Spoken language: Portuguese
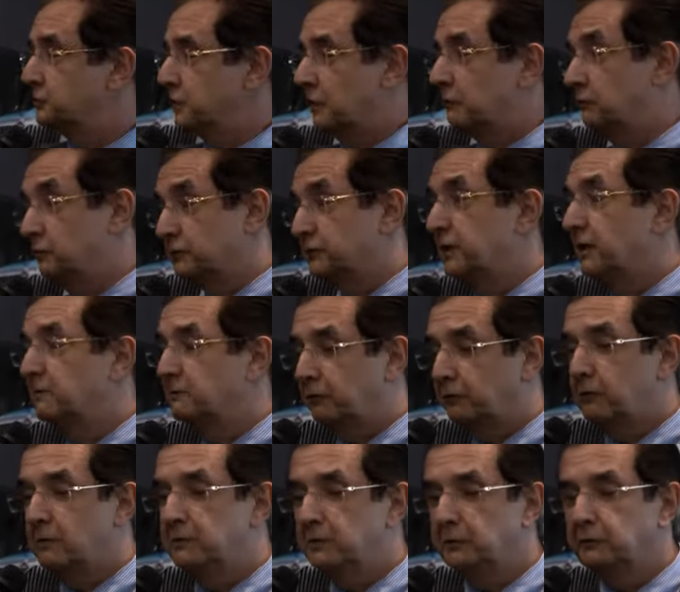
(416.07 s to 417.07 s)
já contamos,
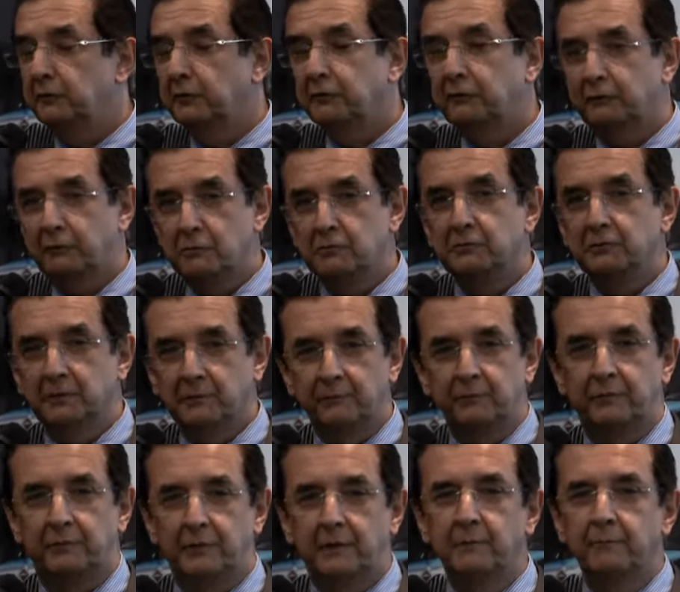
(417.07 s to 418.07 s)
como eu disse, com
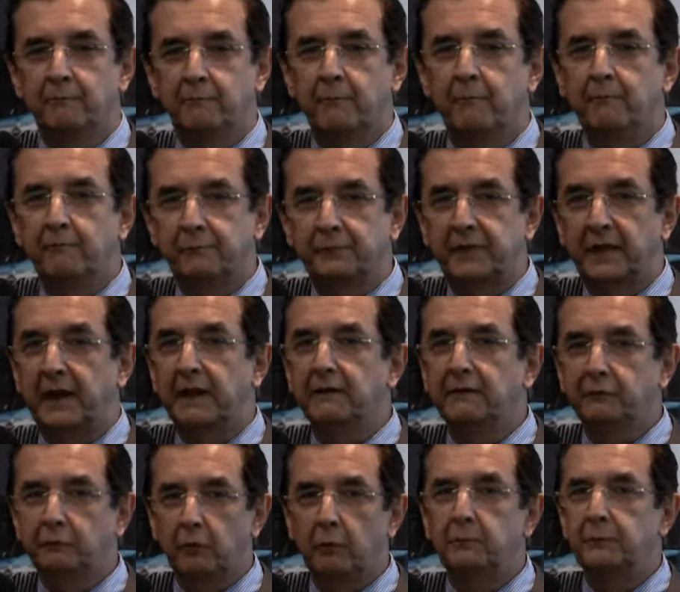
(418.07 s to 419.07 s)

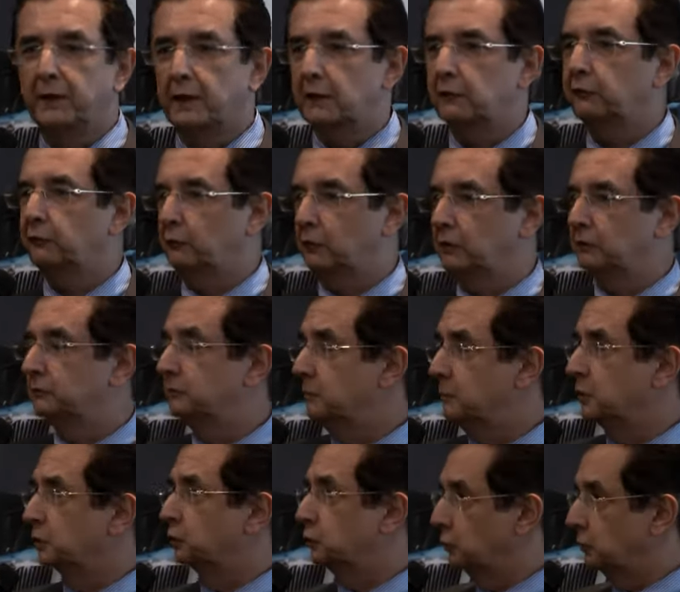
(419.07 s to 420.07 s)
três operações de
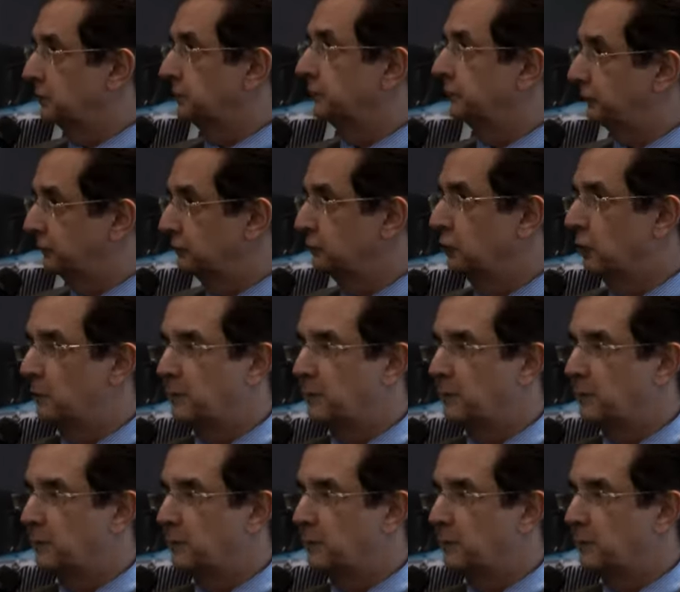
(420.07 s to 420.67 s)
motores no